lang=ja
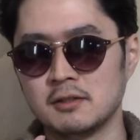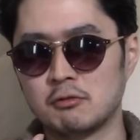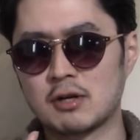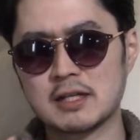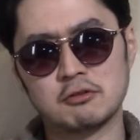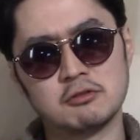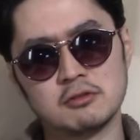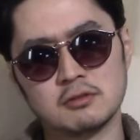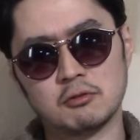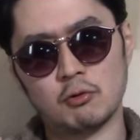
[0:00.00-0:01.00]
他
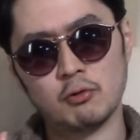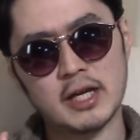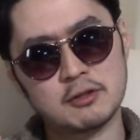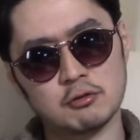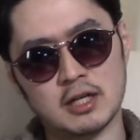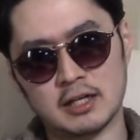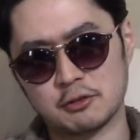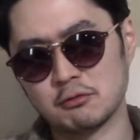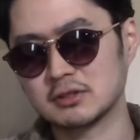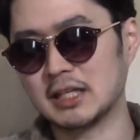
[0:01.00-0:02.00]
の親とか
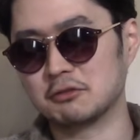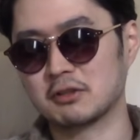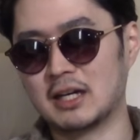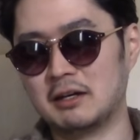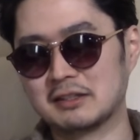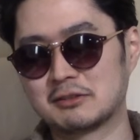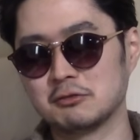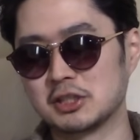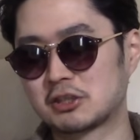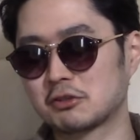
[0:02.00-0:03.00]
兄弟とか
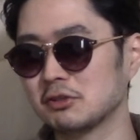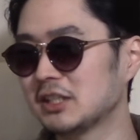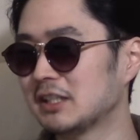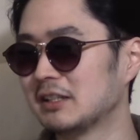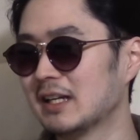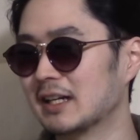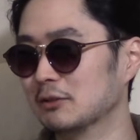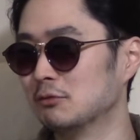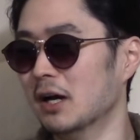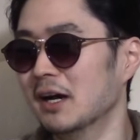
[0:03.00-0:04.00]
と一緒になんか
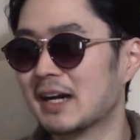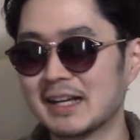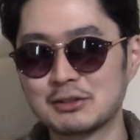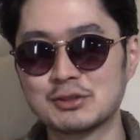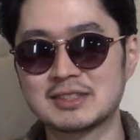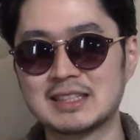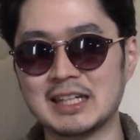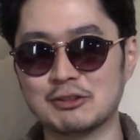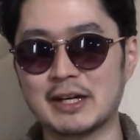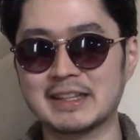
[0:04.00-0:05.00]
動画撮った
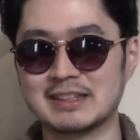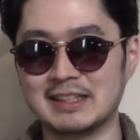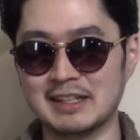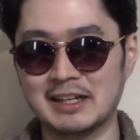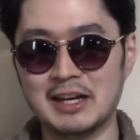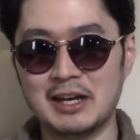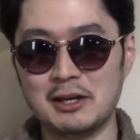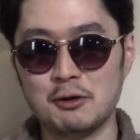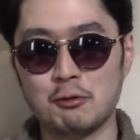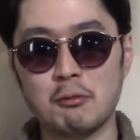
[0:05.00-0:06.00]
りとかって
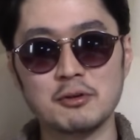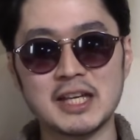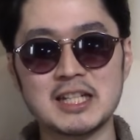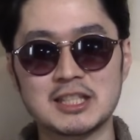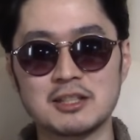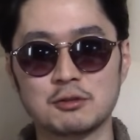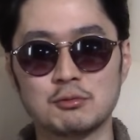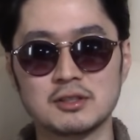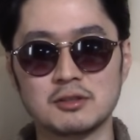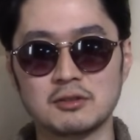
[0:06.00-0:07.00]
ほぼないし、
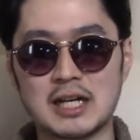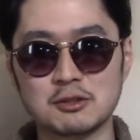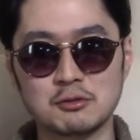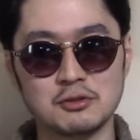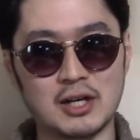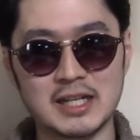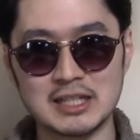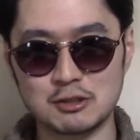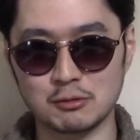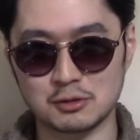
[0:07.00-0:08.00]
どその家族の
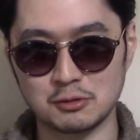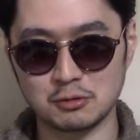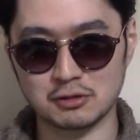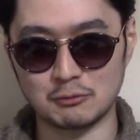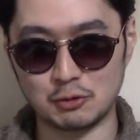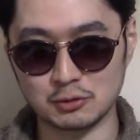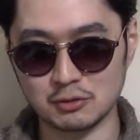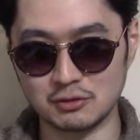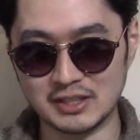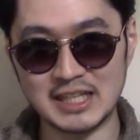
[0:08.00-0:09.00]
話をすることもほ
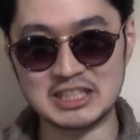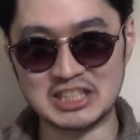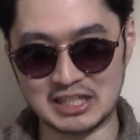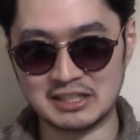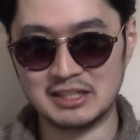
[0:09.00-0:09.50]
とんどないじゃん、